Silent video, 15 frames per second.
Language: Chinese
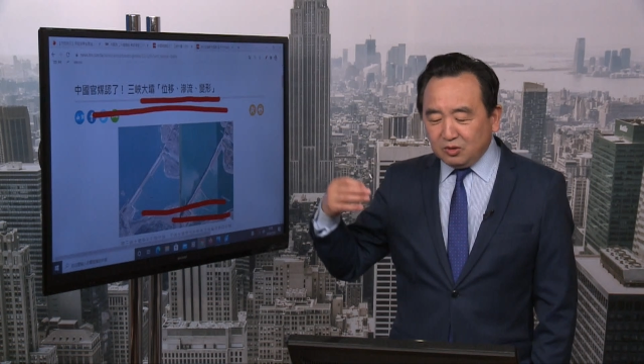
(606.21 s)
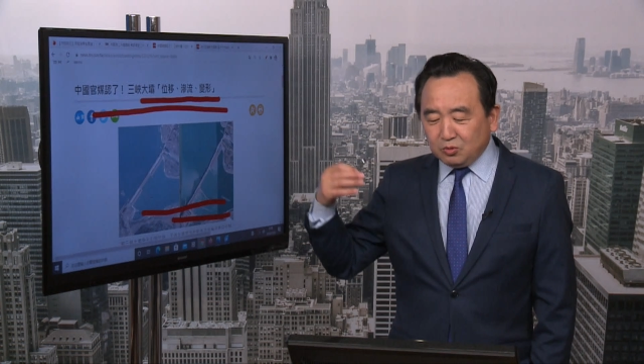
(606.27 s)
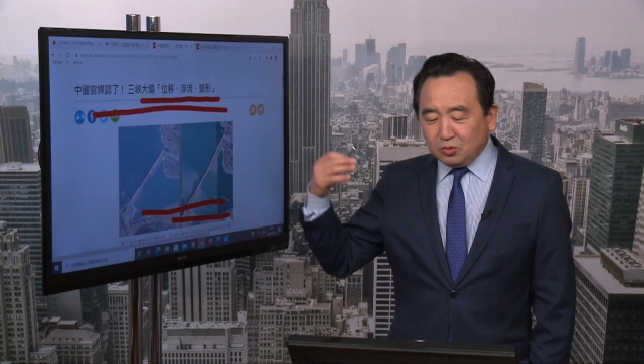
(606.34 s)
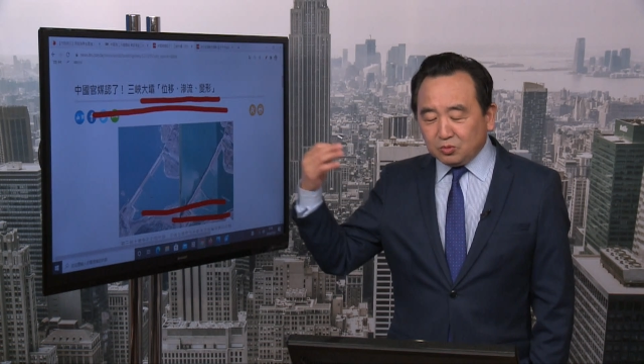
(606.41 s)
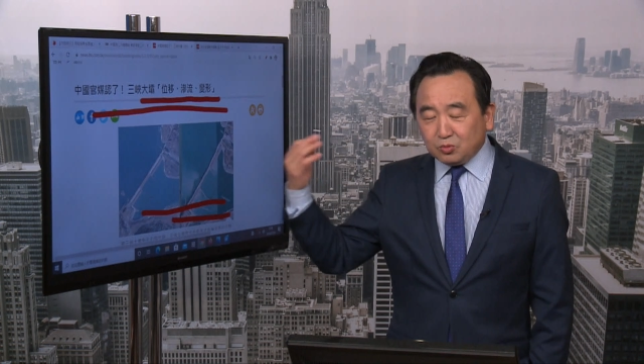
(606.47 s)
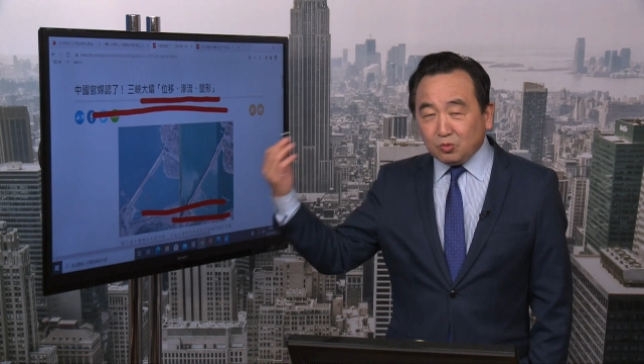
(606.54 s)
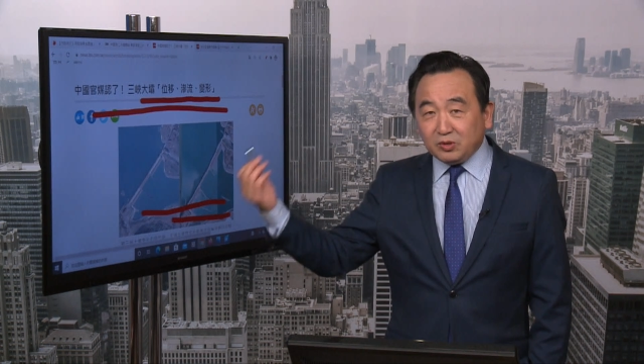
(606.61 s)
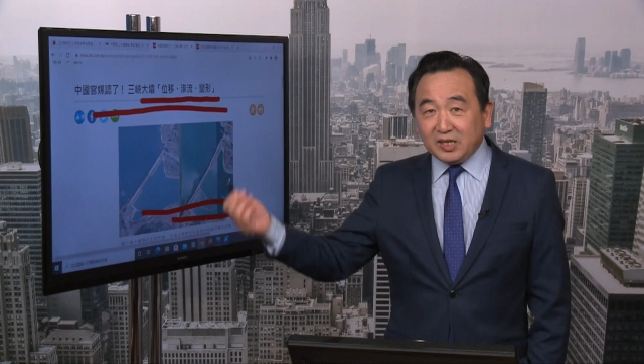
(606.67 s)
流
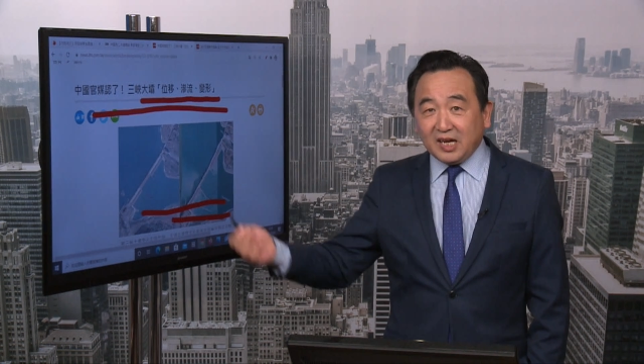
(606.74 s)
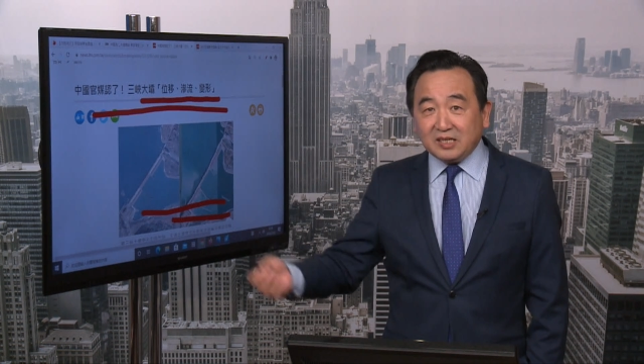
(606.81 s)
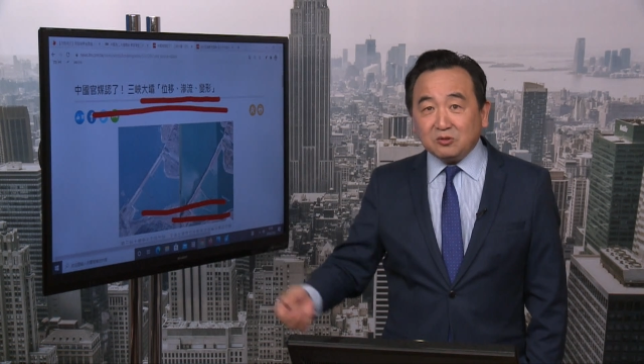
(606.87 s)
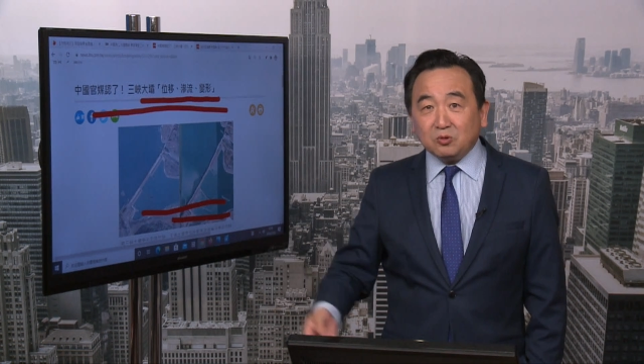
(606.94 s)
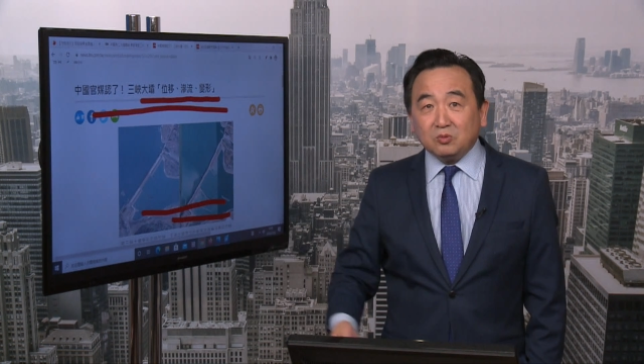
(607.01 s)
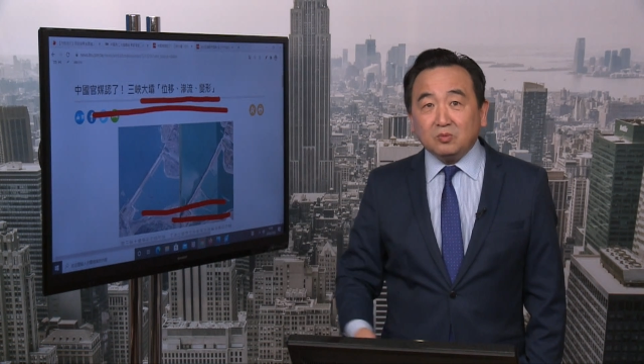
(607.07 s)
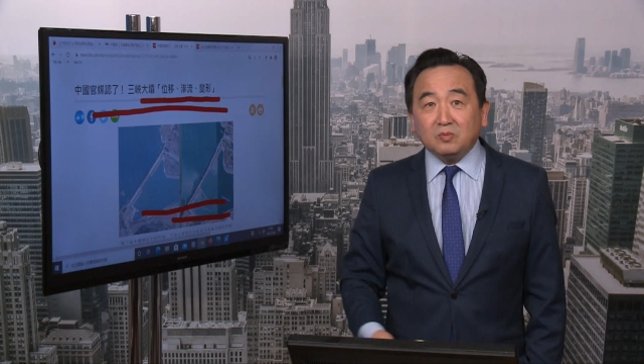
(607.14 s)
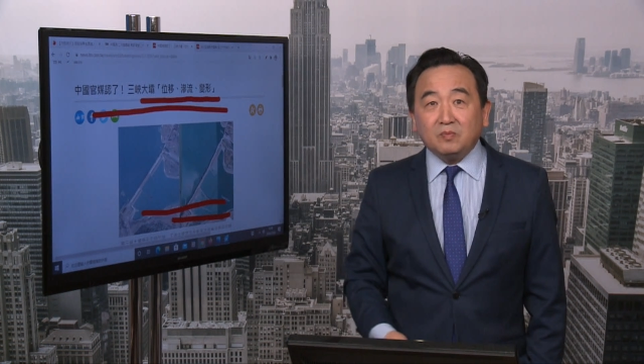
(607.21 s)
有多严
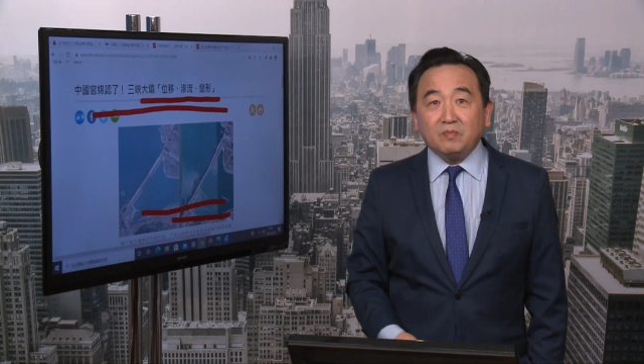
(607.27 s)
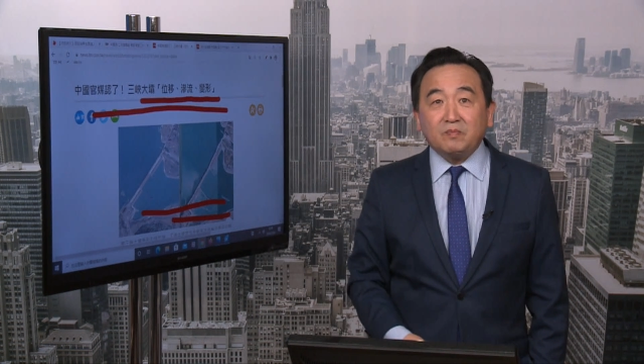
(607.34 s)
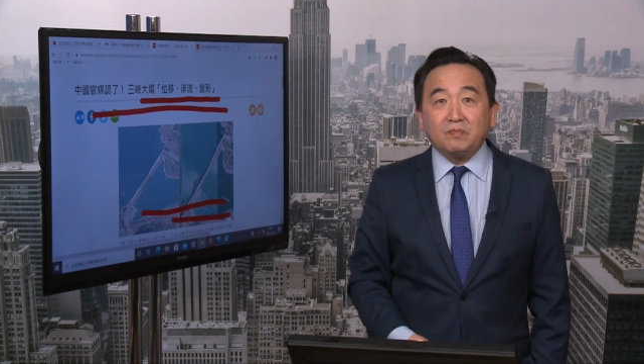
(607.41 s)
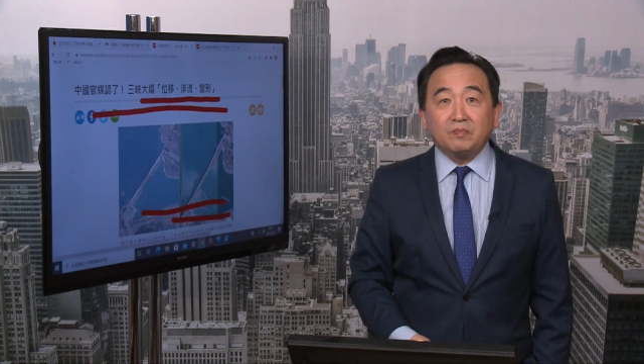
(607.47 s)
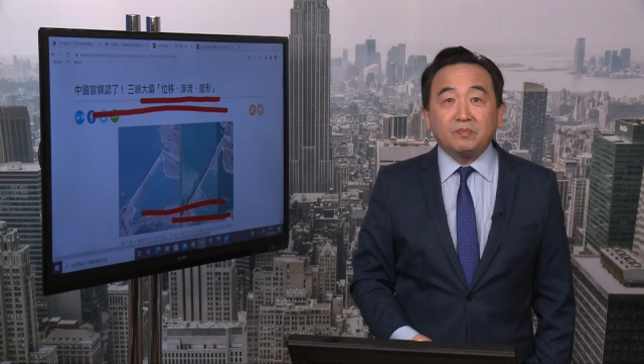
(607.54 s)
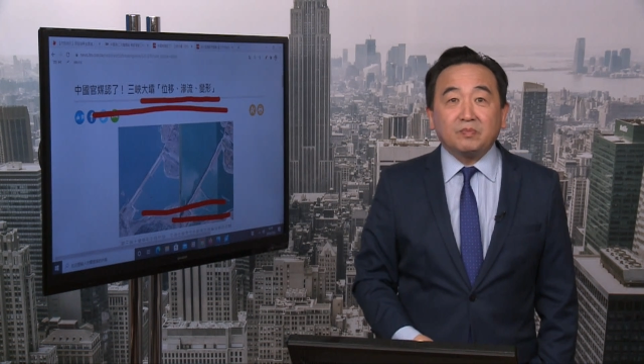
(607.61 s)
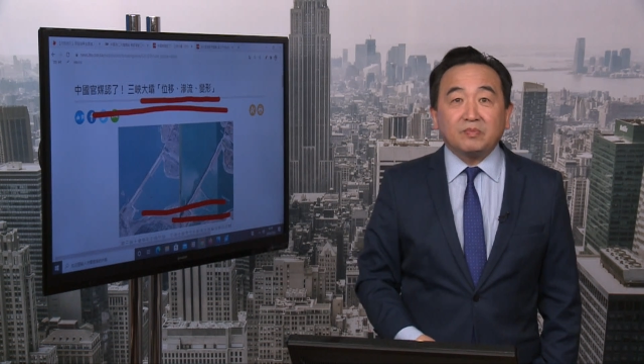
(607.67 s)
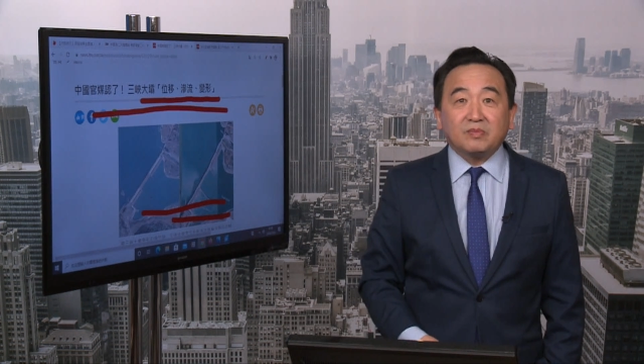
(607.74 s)
重，
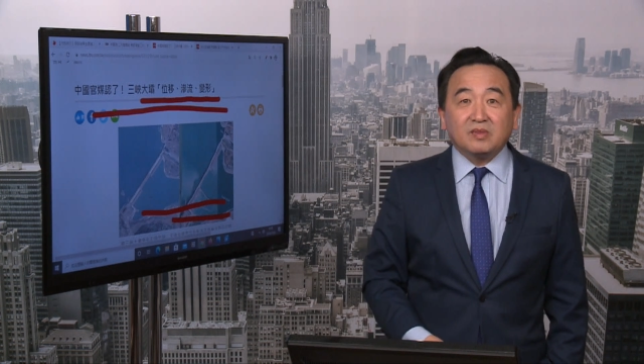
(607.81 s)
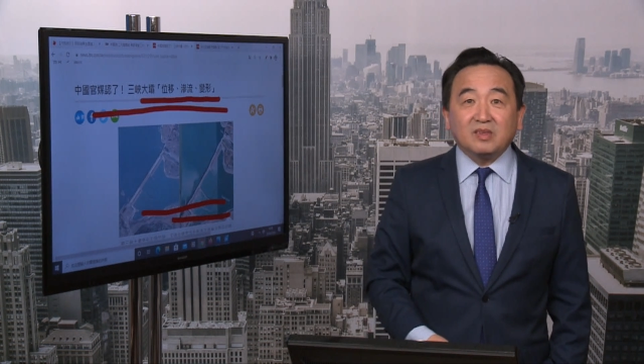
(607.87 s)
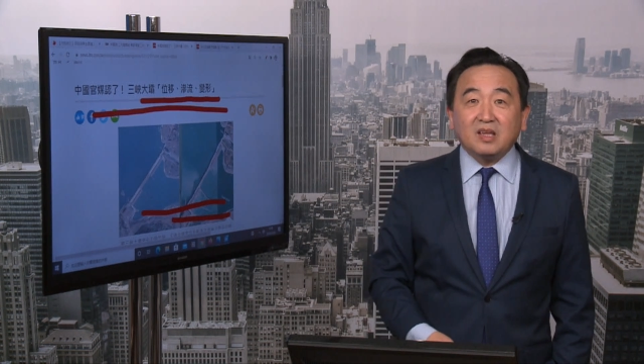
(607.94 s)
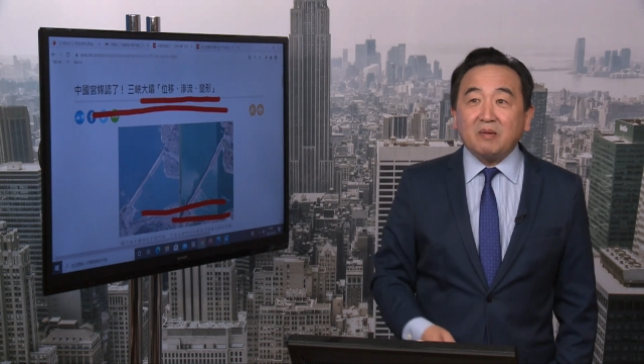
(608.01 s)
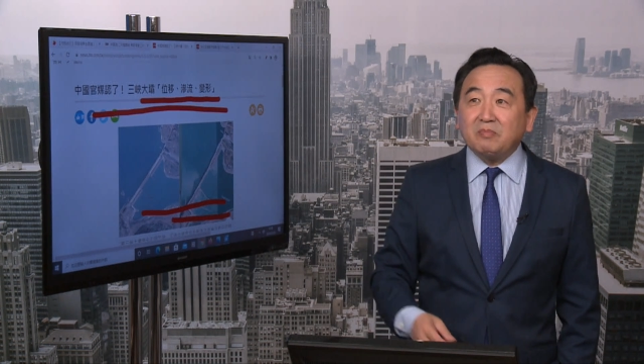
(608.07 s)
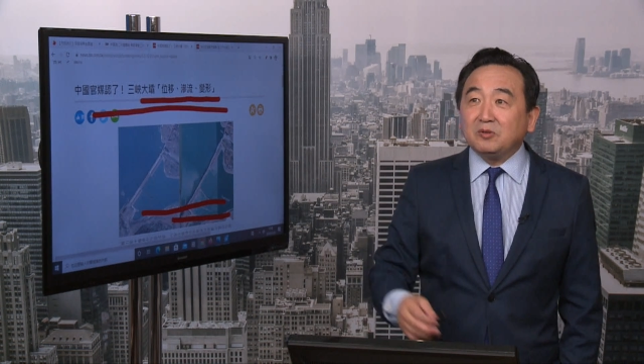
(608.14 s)
他